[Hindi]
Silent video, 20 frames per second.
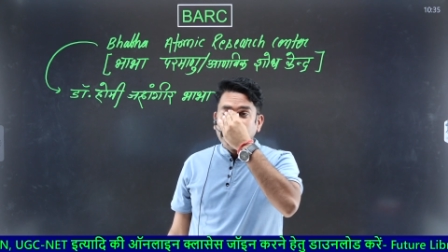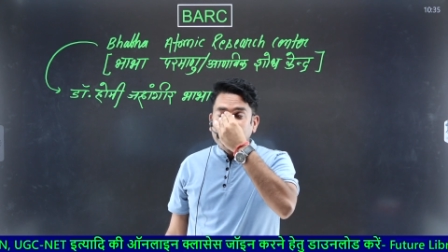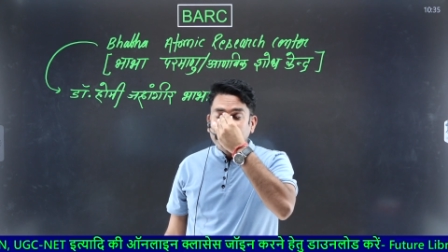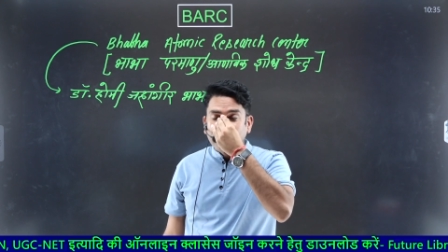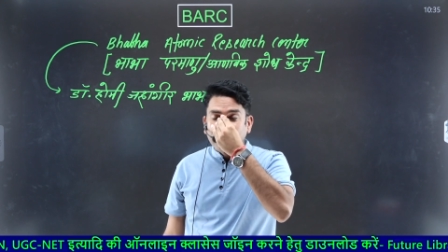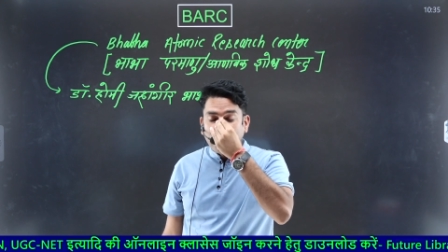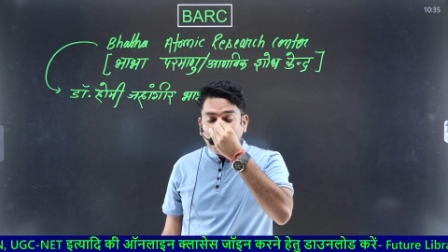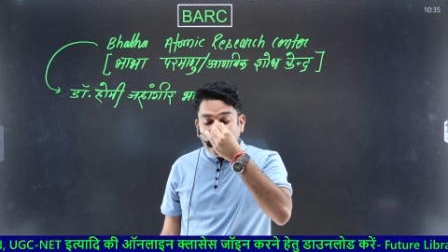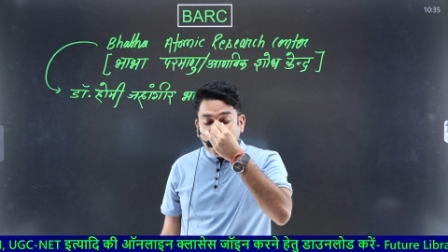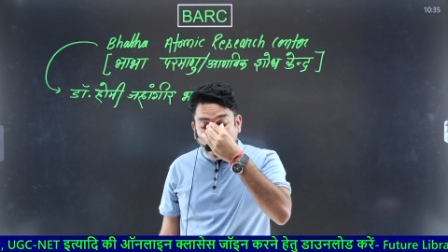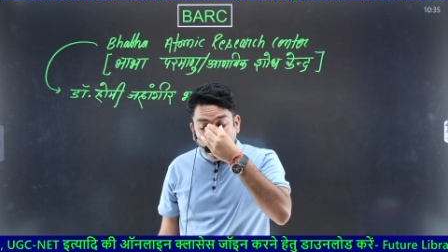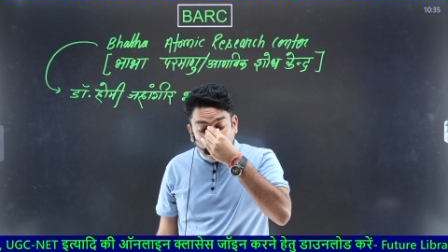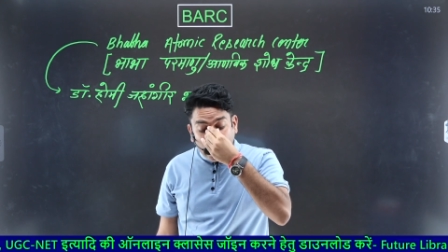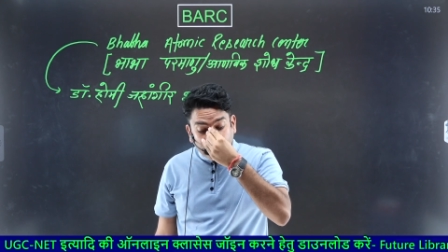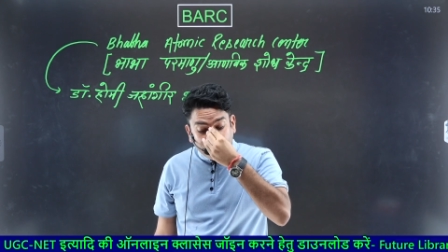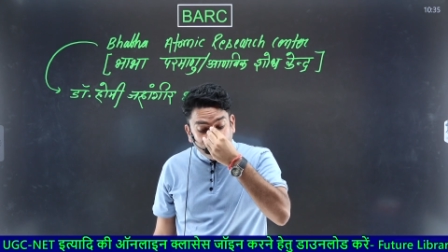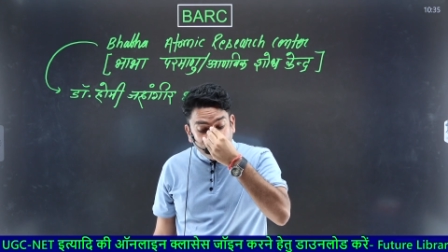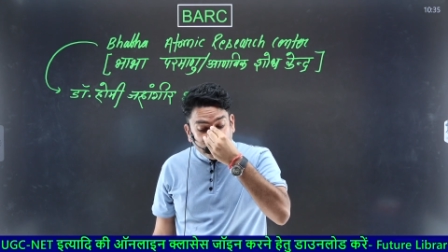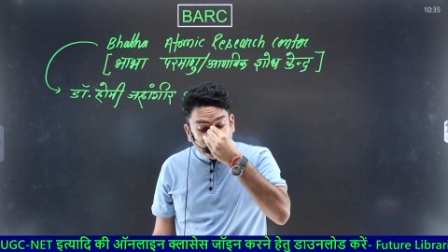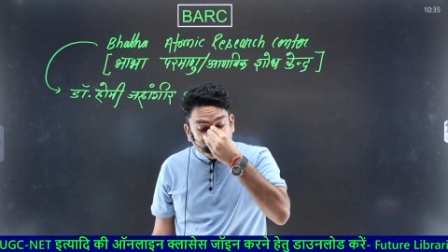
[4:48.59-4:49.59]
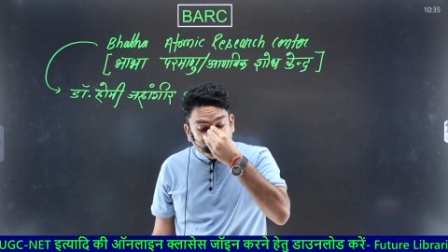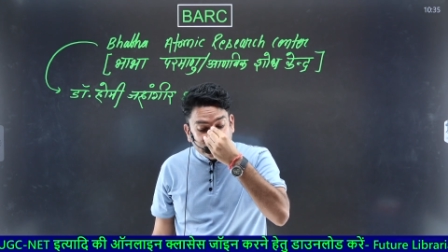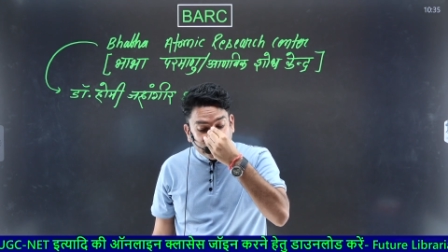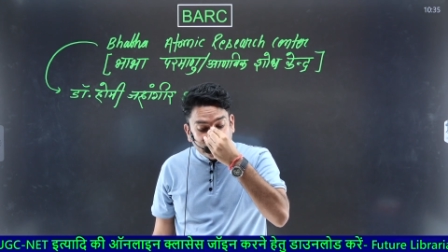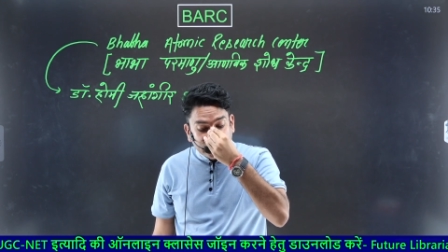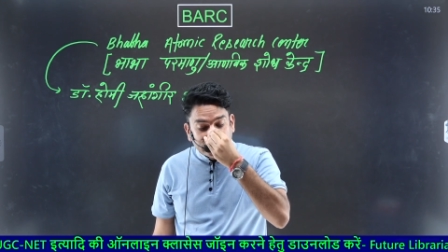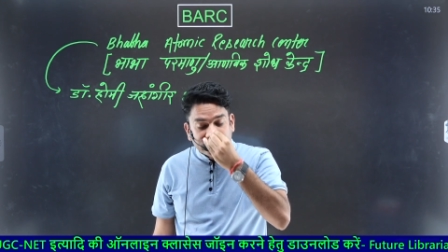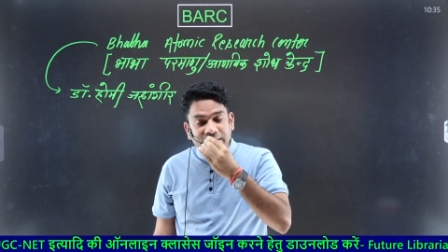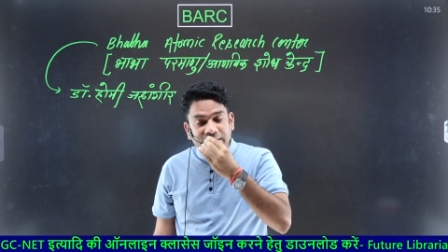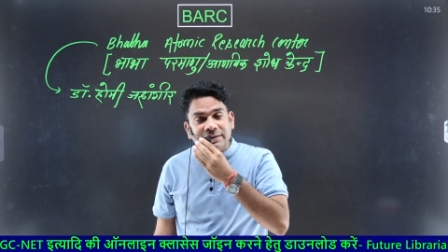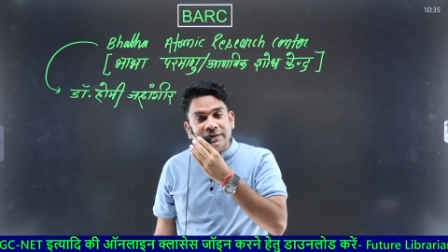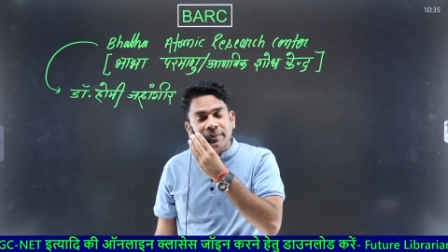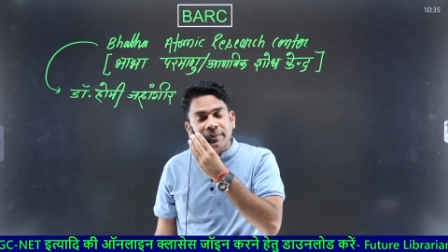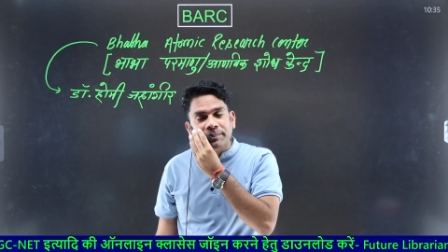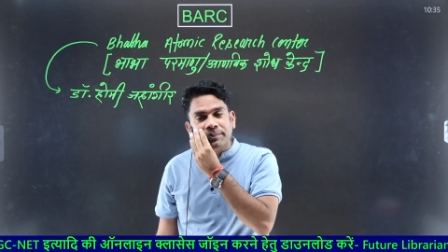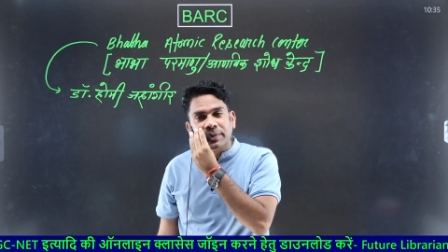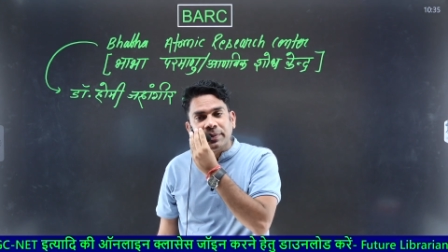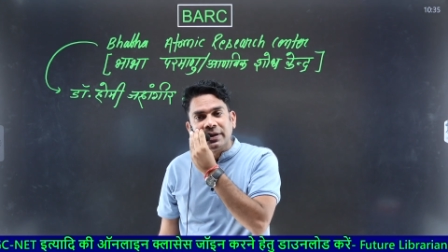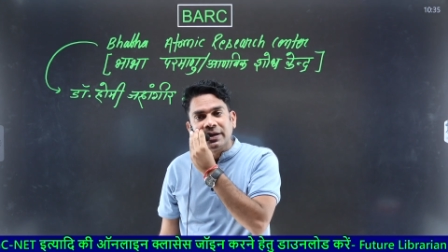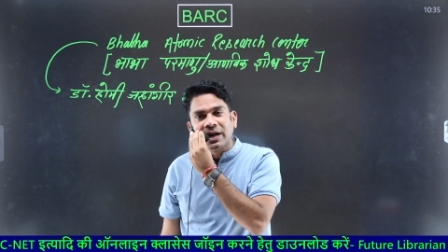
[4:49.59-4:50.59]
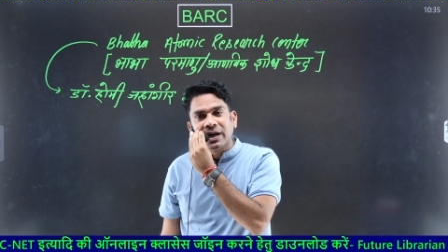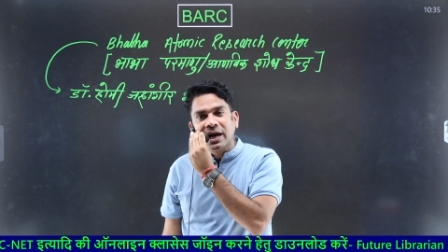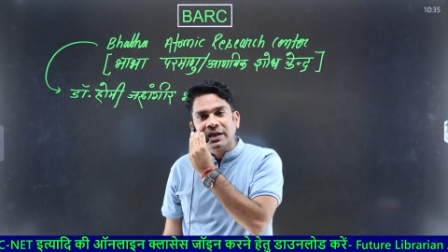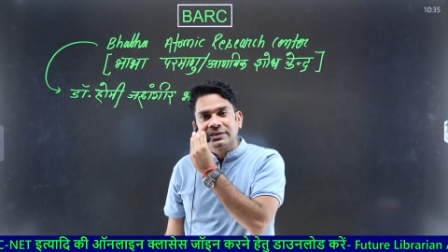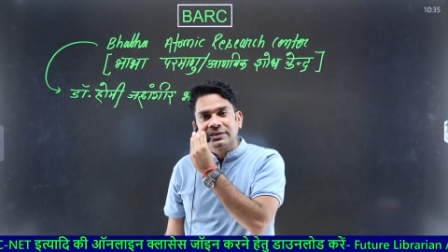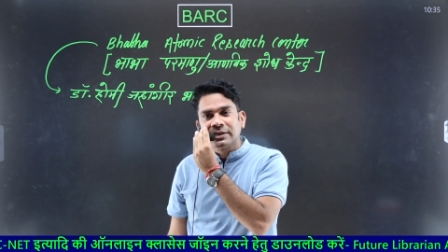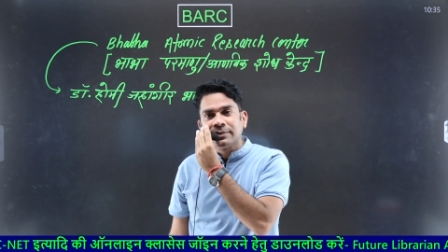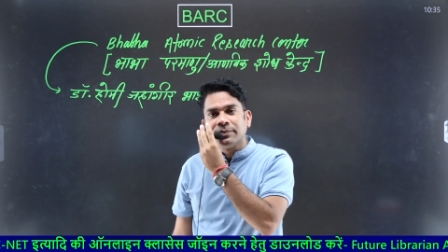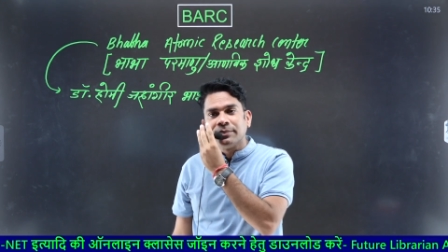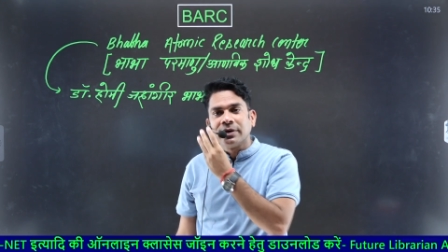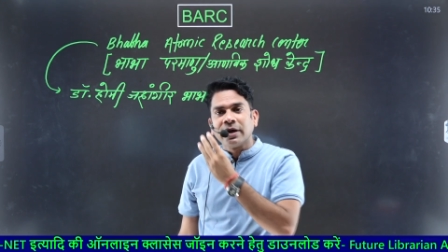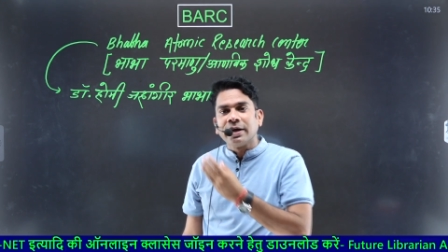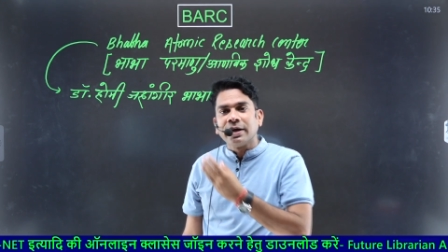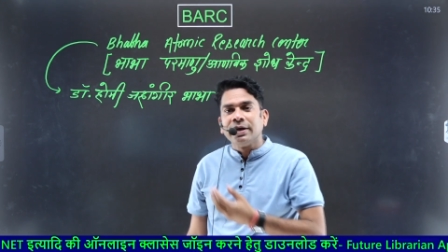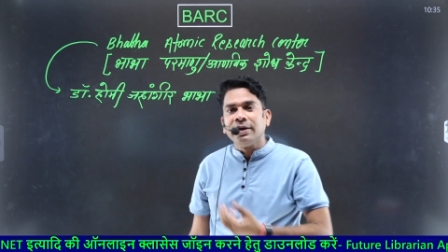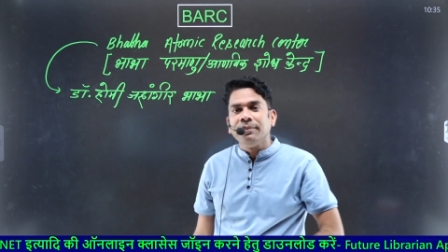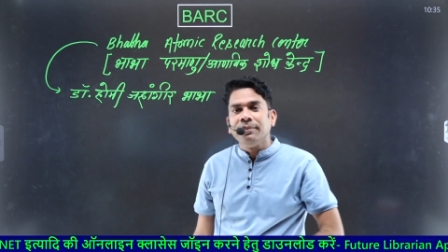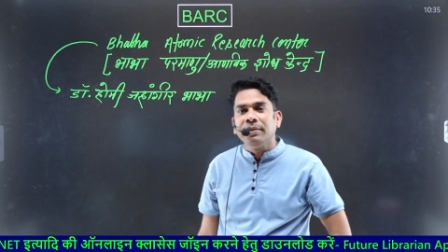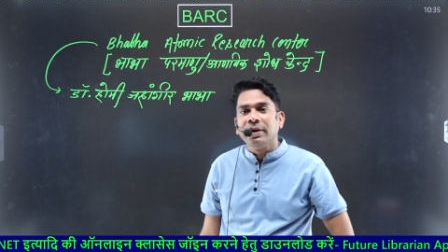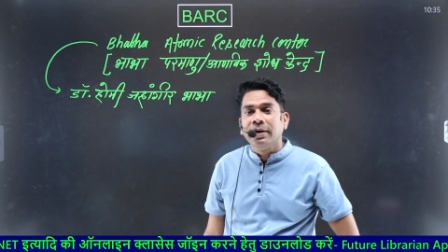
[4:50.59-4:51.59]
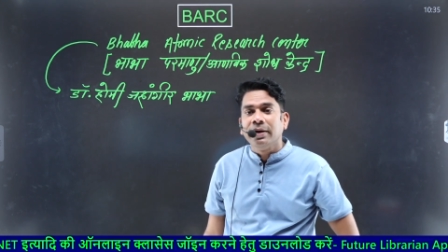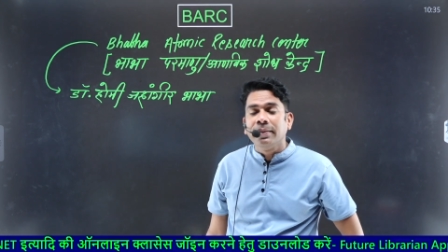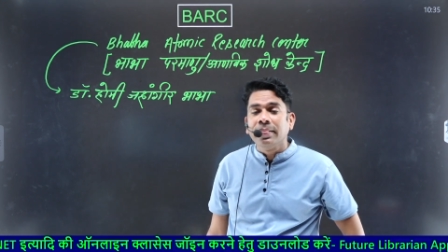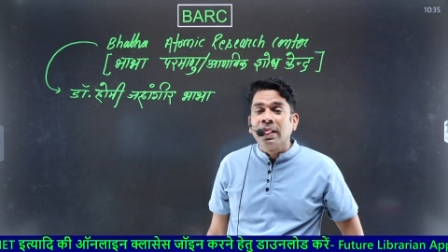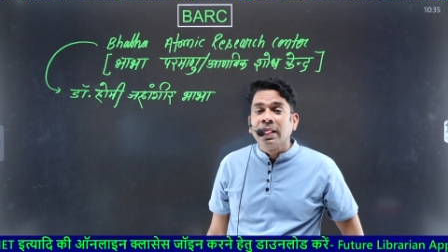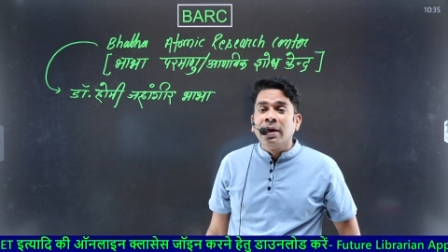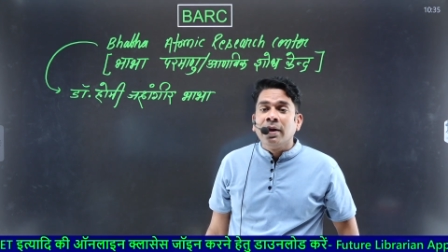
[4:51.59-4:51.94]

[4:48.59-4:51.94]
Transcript: तो आणविक शक्ति संपन्न राष्ट्र बनाने में